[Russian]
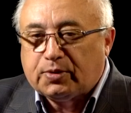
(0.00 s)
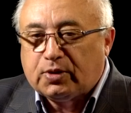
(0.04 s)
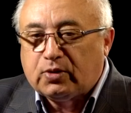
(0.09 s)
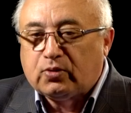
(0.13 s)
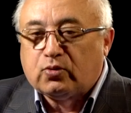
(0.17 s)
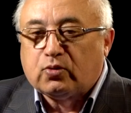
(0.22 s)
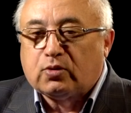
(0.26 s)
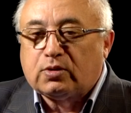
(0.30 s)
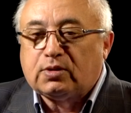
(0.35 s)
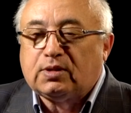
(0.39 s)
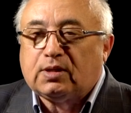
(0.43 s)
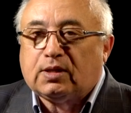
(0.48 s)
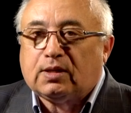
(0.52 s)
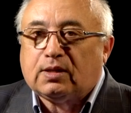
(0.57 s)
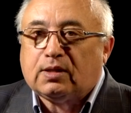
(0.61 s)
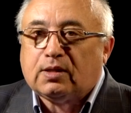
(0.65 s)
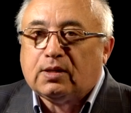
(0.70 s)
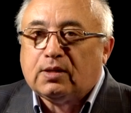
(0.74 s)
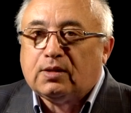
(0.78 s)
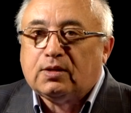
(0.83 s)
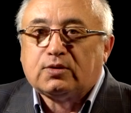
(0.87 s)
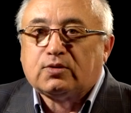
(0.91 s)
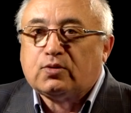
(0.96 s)
пригодна
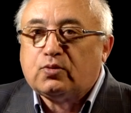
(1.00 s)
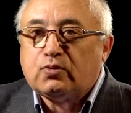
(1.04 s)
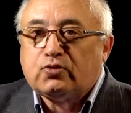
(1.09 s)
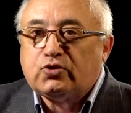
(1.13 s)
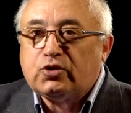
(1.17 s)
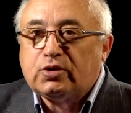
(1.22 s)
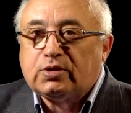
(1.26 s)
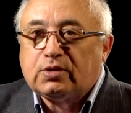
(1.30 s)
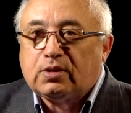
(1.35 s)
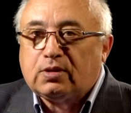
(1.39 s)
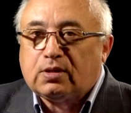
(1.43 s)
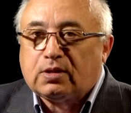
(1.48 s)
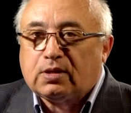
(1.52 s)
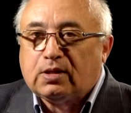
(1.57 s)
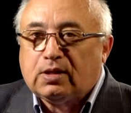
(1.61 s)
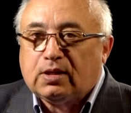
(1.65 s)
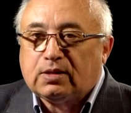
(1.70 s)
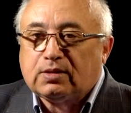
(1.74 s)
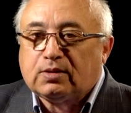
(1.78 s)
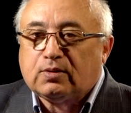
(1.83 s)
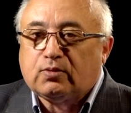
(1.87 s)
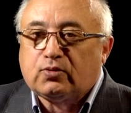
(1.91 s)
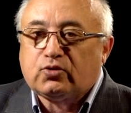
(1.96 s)
исключительно
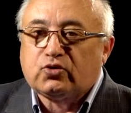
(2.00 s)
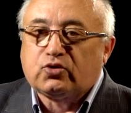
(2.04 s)
для того,